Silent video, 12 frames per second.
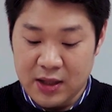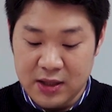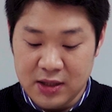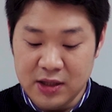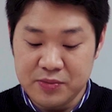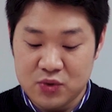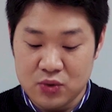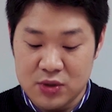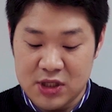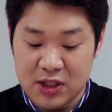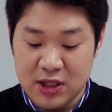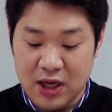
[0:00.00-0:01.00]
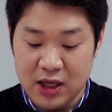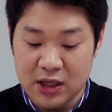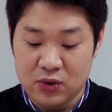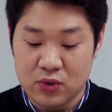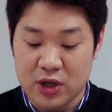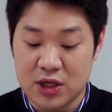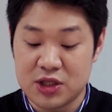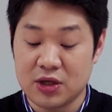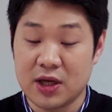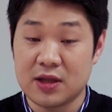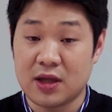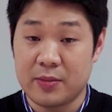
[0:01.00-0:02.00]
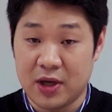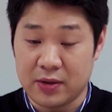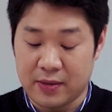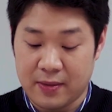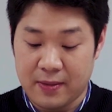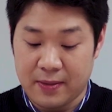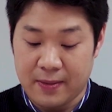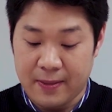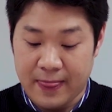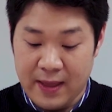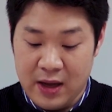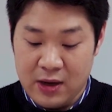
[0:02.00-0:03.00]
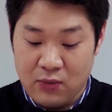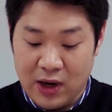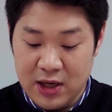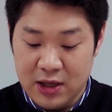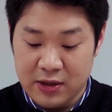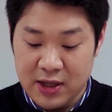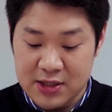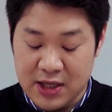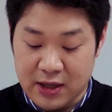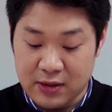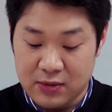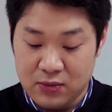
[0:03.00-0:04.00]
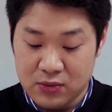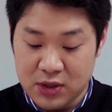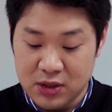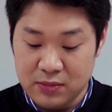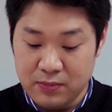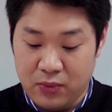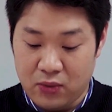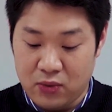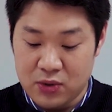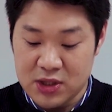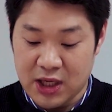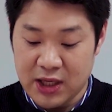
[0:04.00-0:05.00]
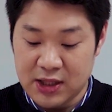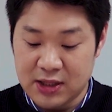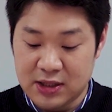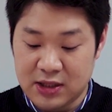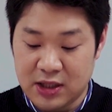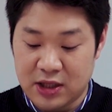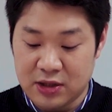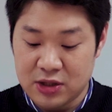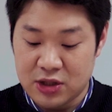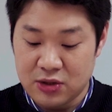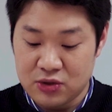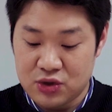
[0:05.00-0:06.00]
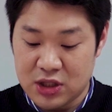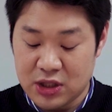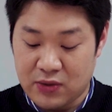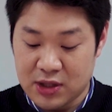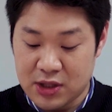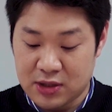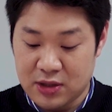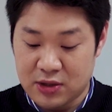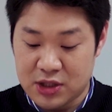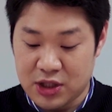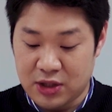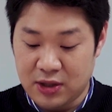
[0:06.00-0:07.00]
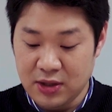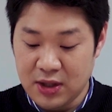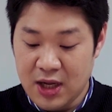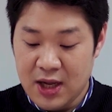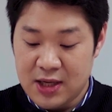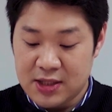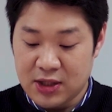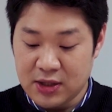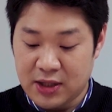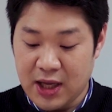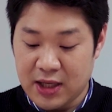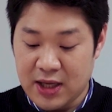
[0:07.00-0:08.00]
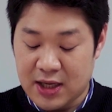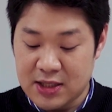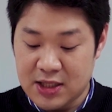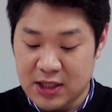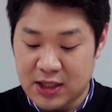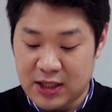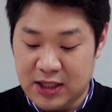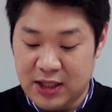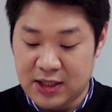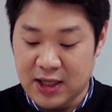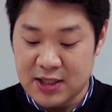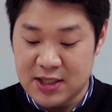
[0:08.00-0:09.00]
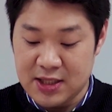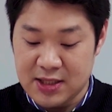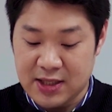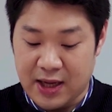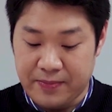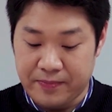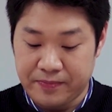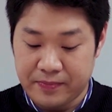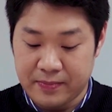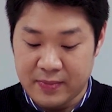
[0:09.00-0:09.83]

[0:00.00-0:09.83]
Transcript: 긴급 조치를 하기로 결정했다면 관련 학생 또는 보호자의 의견 청취 과정을 거쳐 선택 양식 2-3